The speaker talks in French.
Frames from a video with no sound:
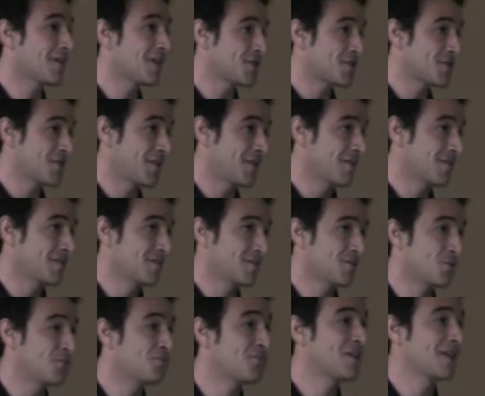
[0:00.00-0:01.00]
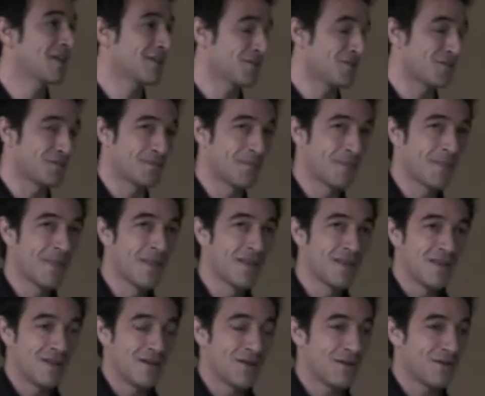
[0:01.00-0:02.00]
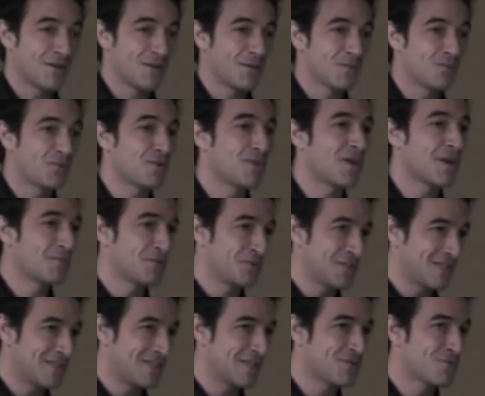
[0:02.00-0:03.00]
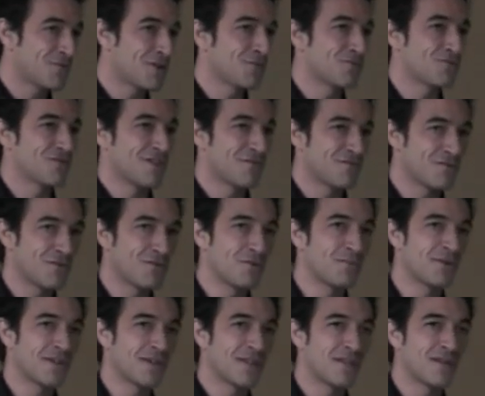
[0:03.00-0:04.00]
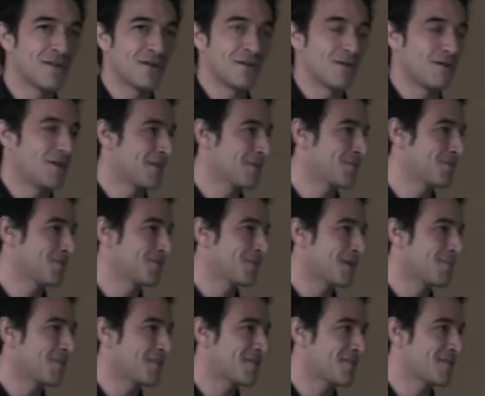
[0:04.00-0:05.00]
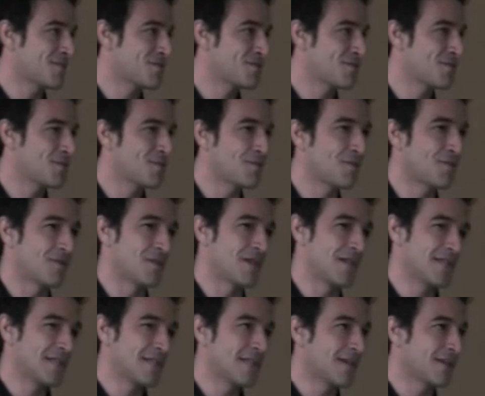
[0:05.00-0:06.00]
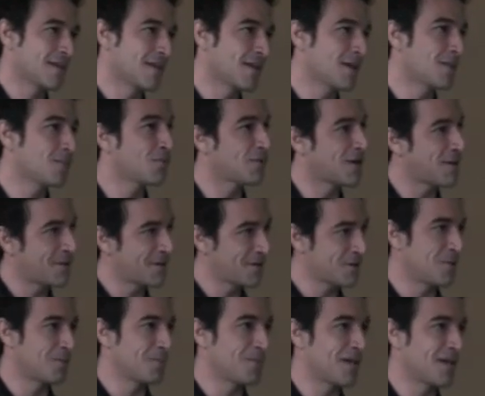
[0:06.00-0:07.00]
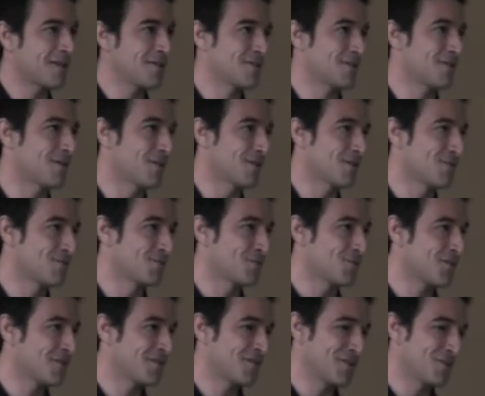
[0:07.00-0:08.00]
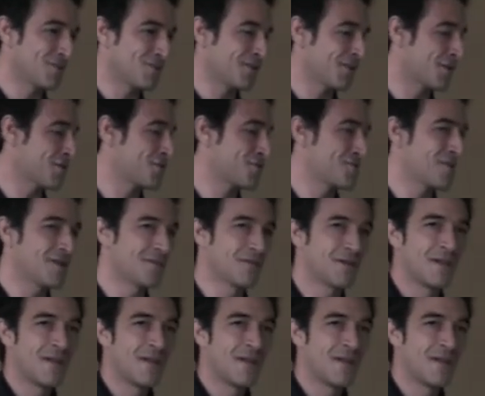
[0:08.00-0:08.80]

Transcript: d'Agen, depuis 4 ans. Euh, pour la petite histoire, nous avons repris euh, l'action Tapas and Job l'année dernière pour la mettre en place ce mois-ci, le 13 juin.